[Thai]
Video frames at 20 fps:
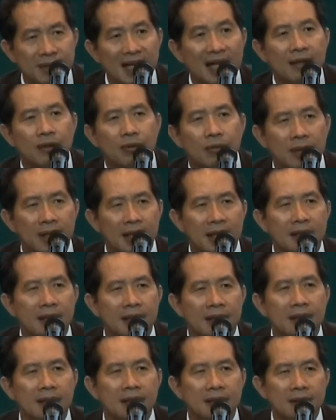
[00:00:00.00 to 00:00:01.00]
เน้นตรงนี้
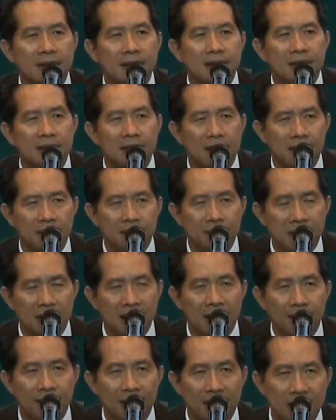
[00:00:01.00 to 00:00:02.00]
นะแต่เหมื
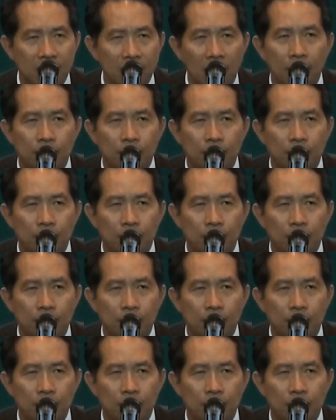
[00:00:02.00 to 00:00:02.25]
อนกับยัง